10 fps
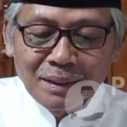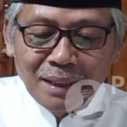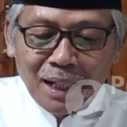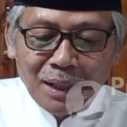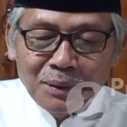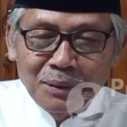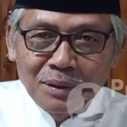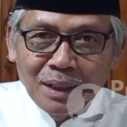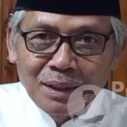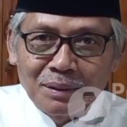
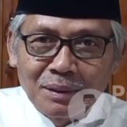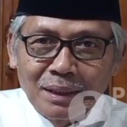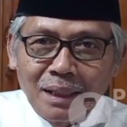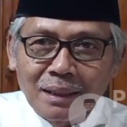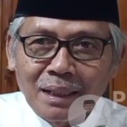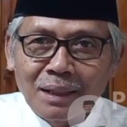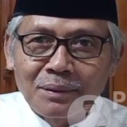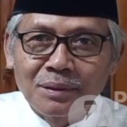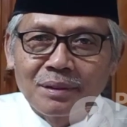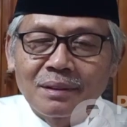Takut atau tidak
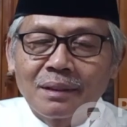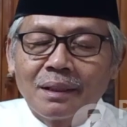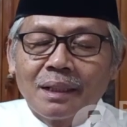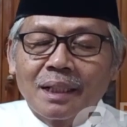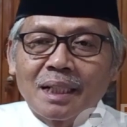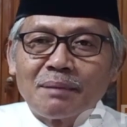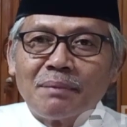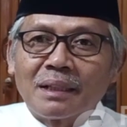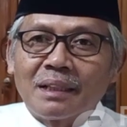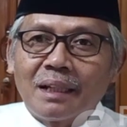takut,
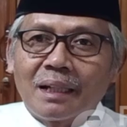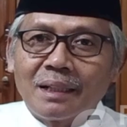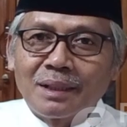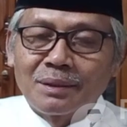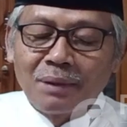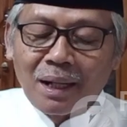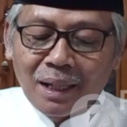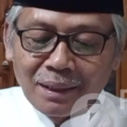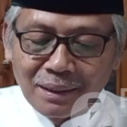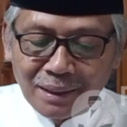kematian itu
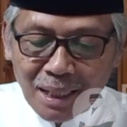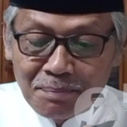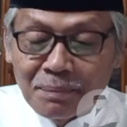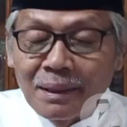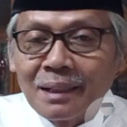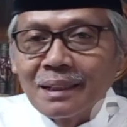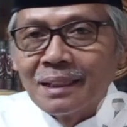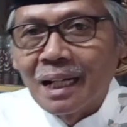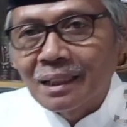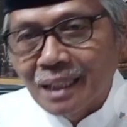akan tetap
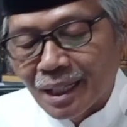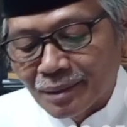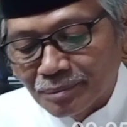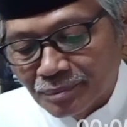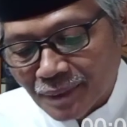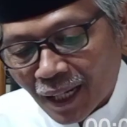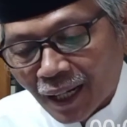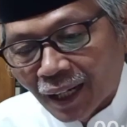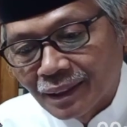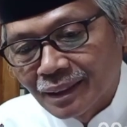datang,
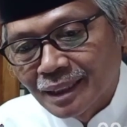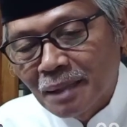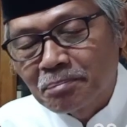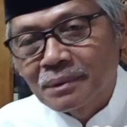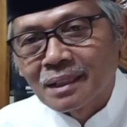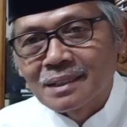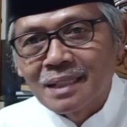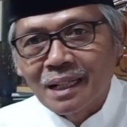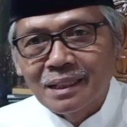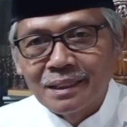akan tetap
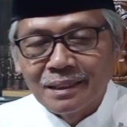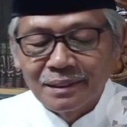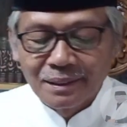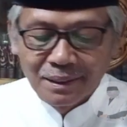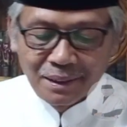terjadi.